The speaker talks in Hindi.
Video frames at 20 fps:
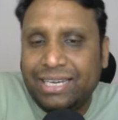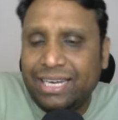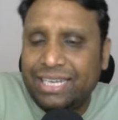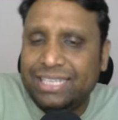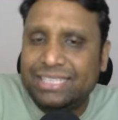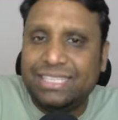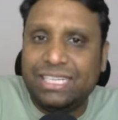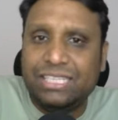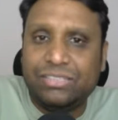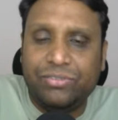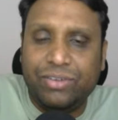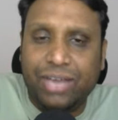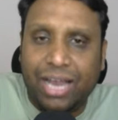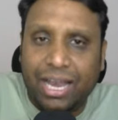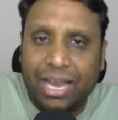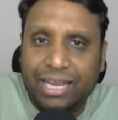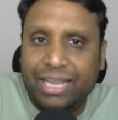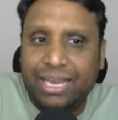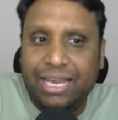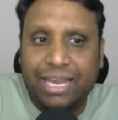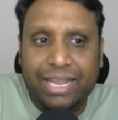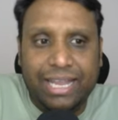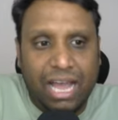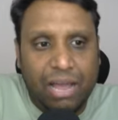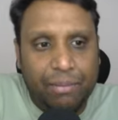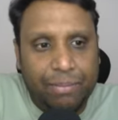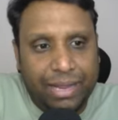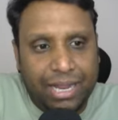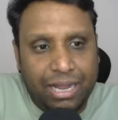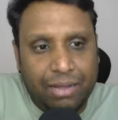रजिस्टेंस फिलहाल के लिए
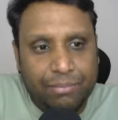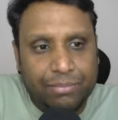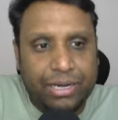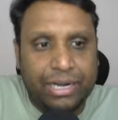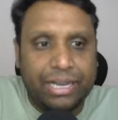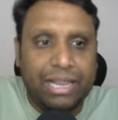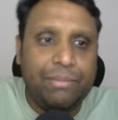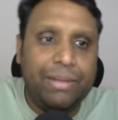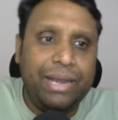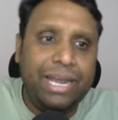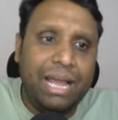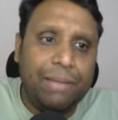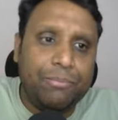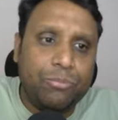यहाँ पर काम करता है मैंने